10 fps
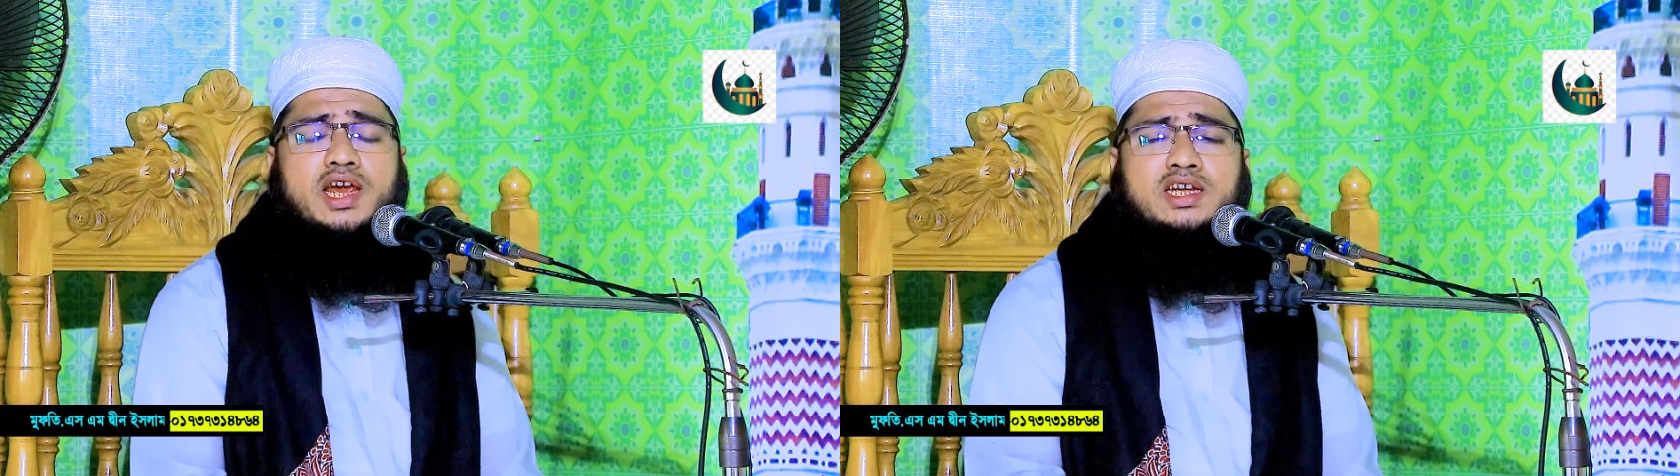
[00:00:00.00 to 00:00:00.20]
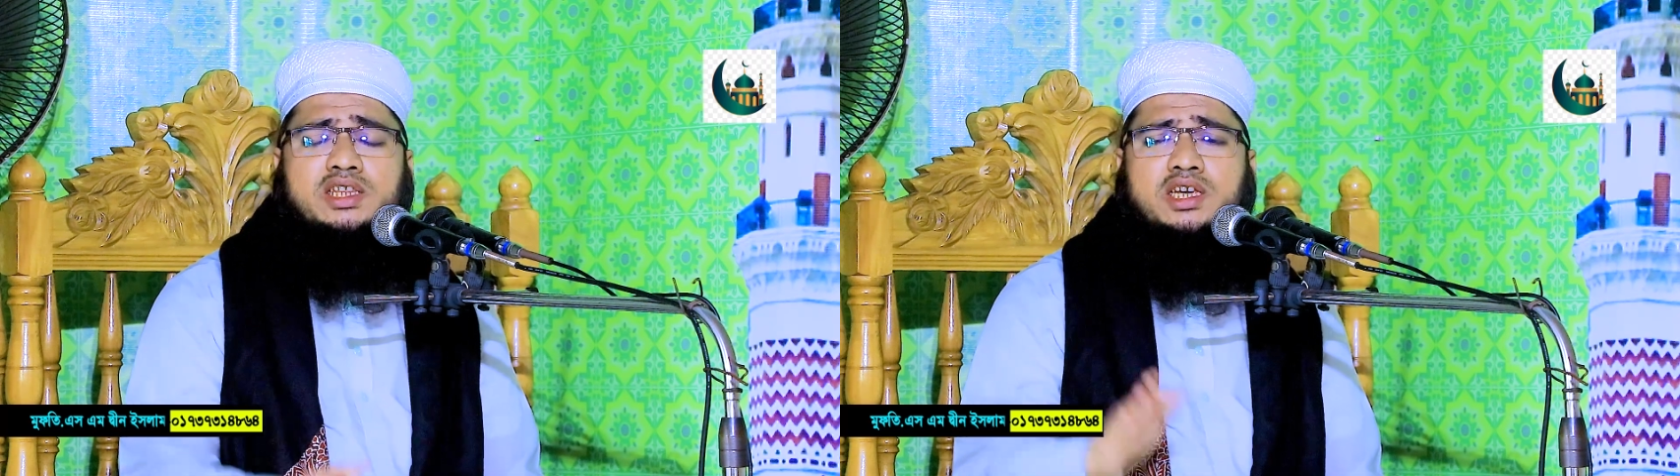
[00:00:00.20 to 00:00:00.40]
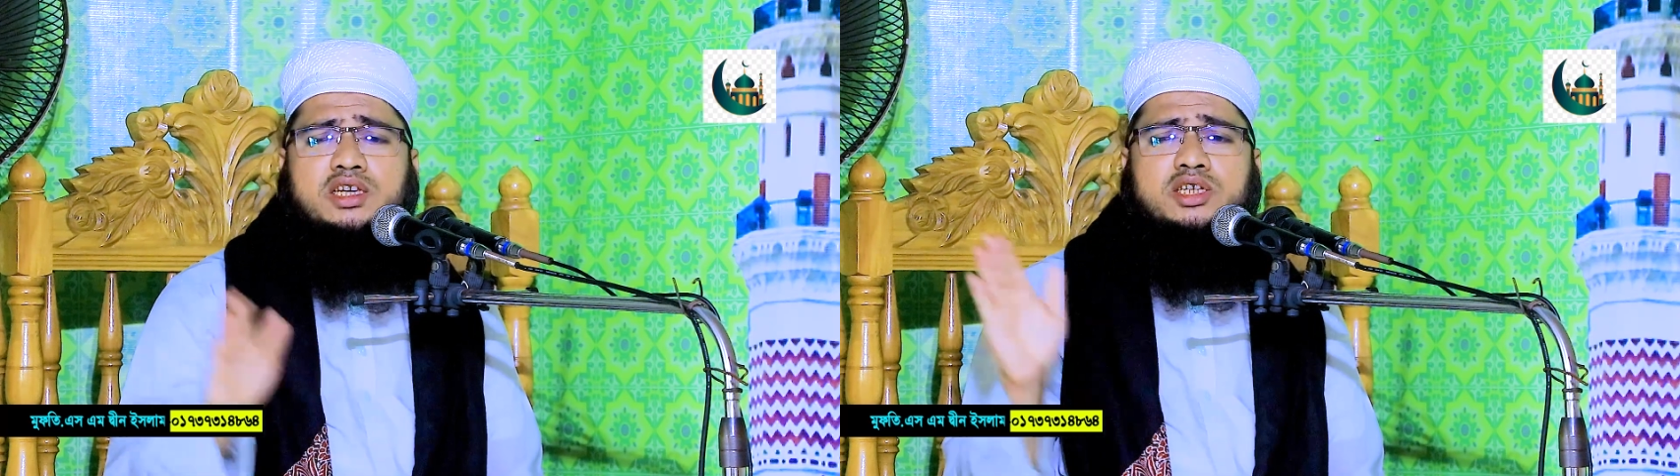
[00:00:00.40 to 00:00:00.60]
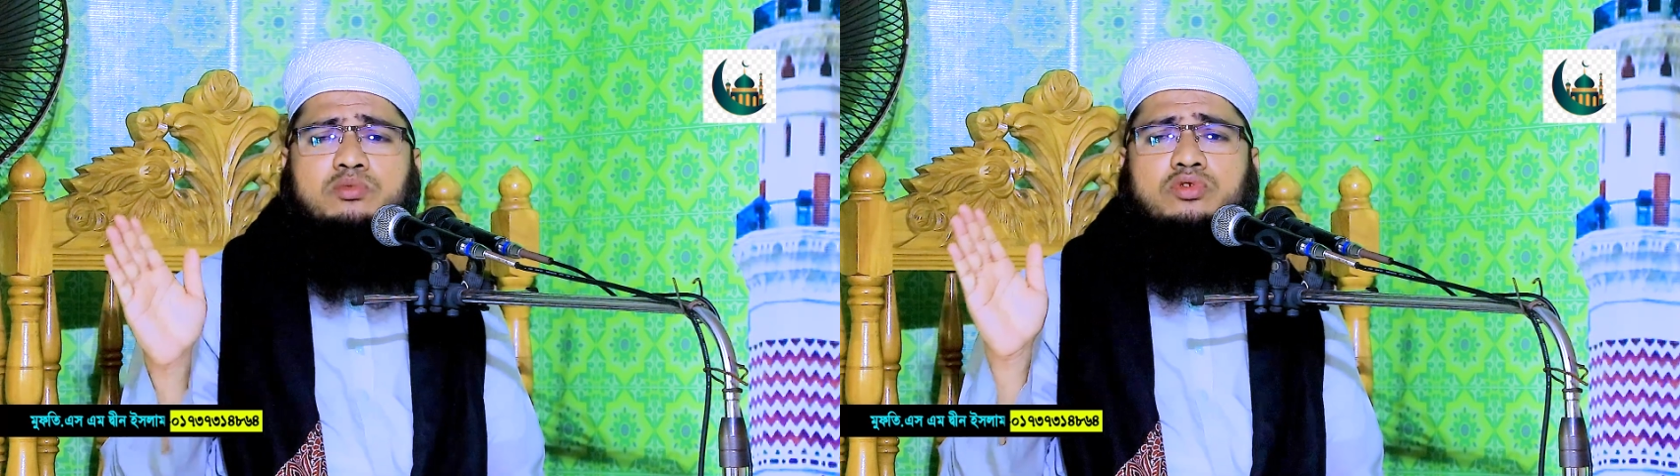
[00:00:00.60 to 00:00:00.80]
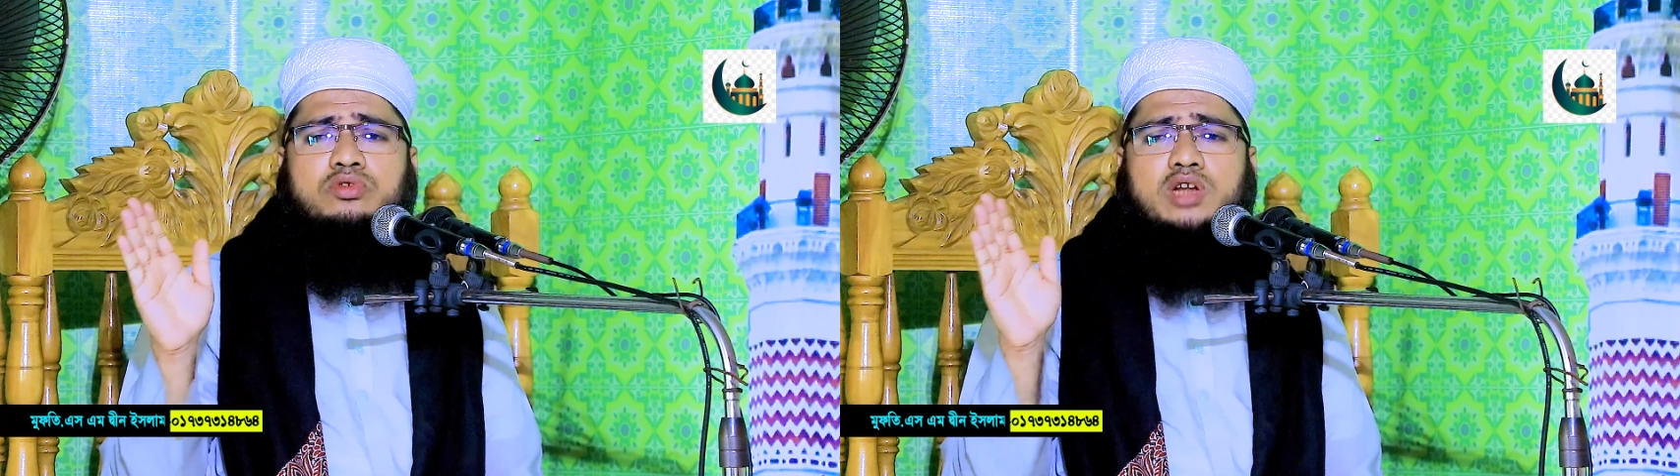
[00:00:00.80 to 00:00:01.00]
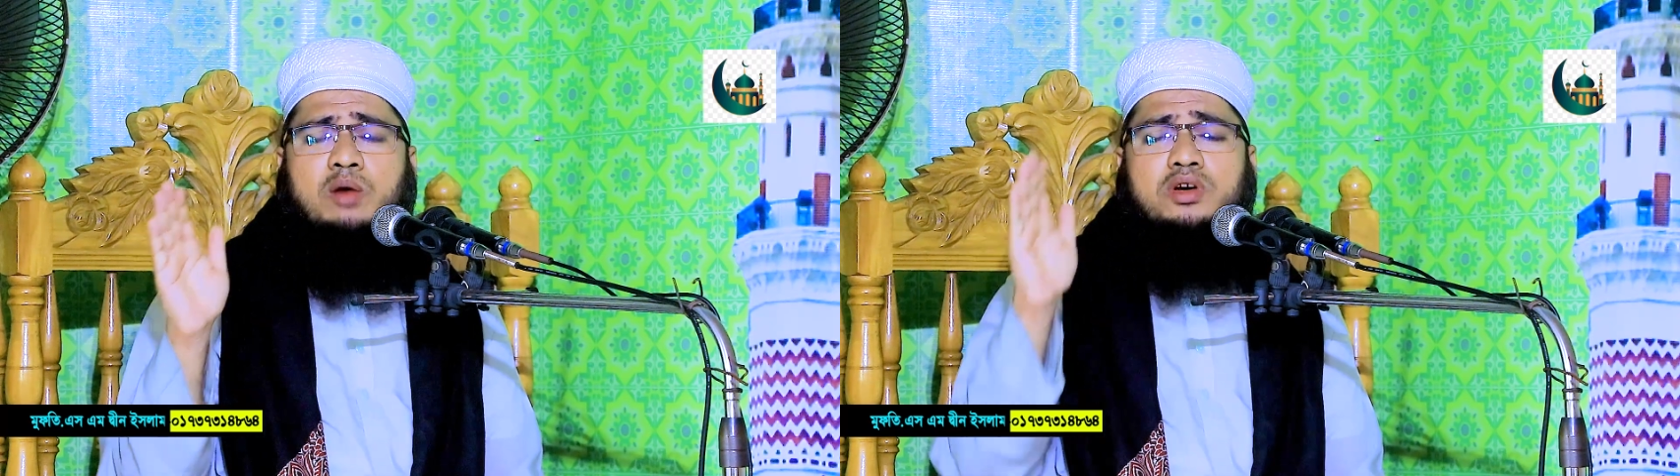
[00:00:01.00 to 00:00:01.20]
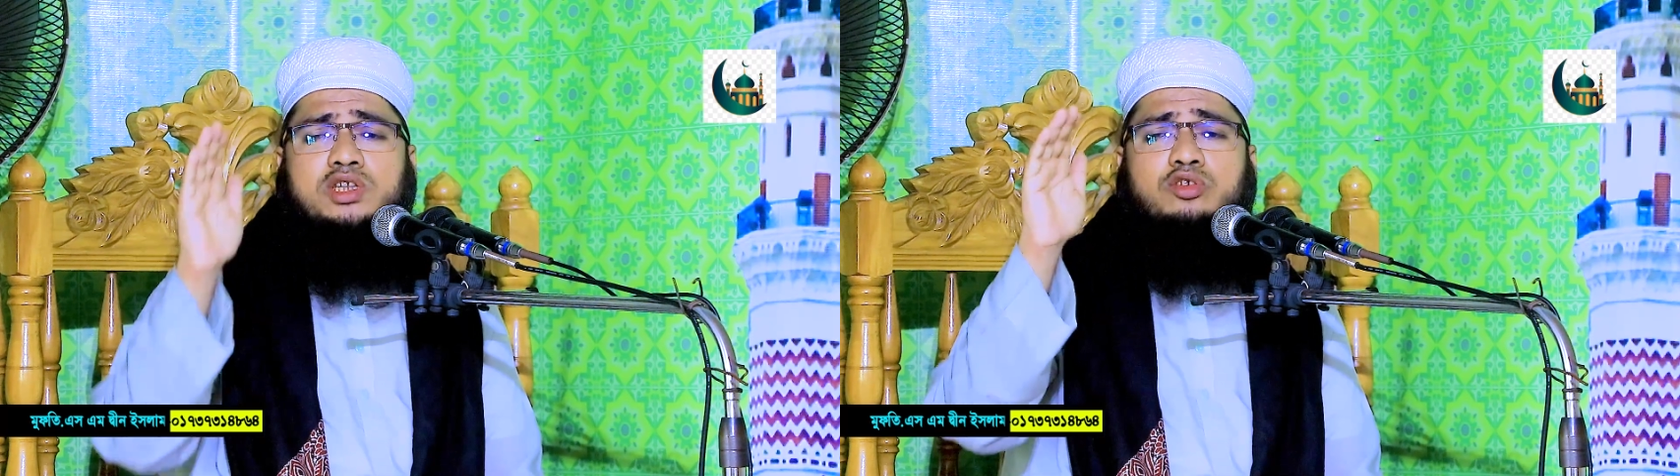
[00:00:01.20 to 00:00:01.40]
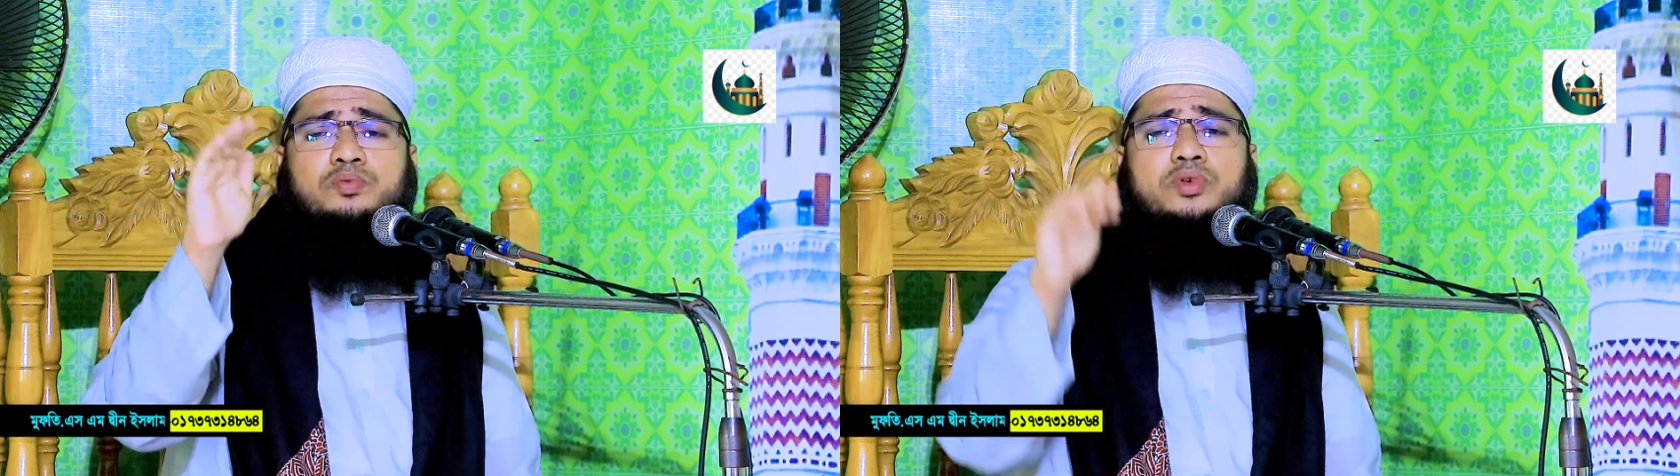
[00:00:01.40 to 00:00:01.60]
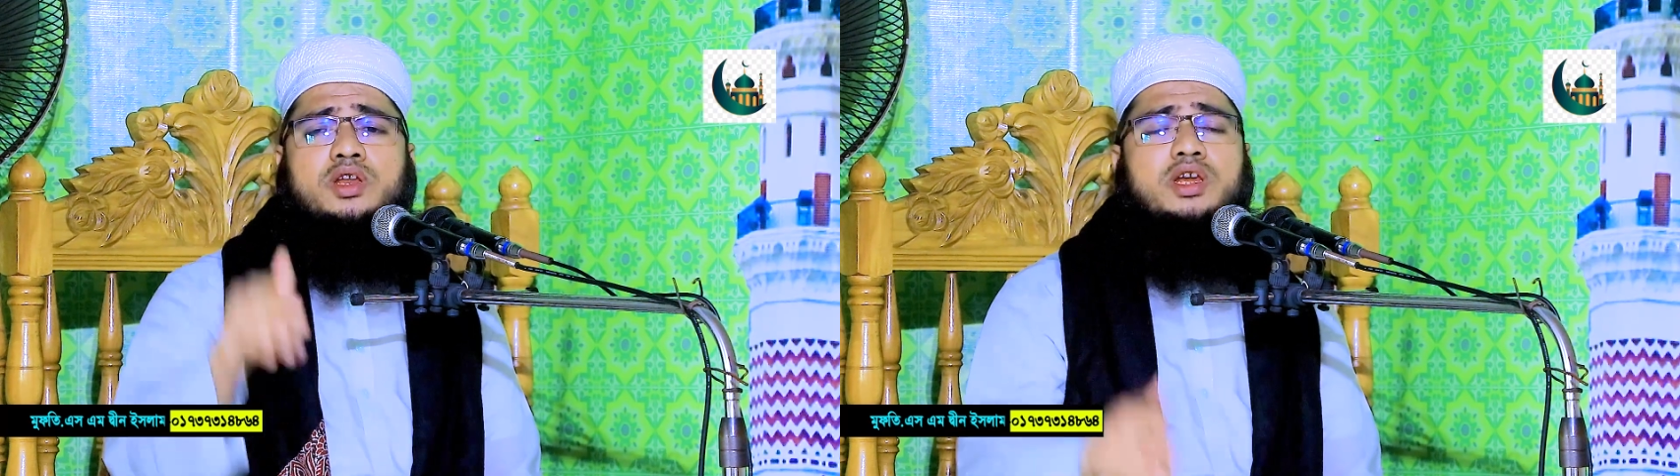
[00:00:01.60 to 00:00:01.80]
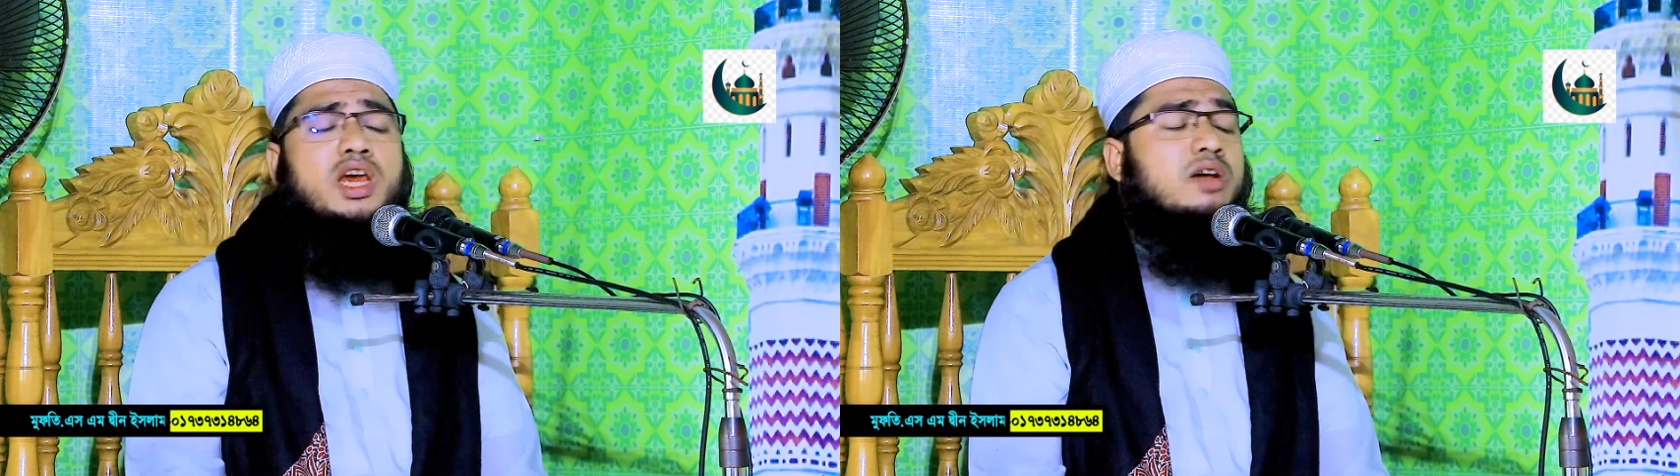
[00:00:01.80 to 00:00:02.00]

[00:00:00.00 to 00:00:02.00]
একদিকে যেমন আমাদের উপরে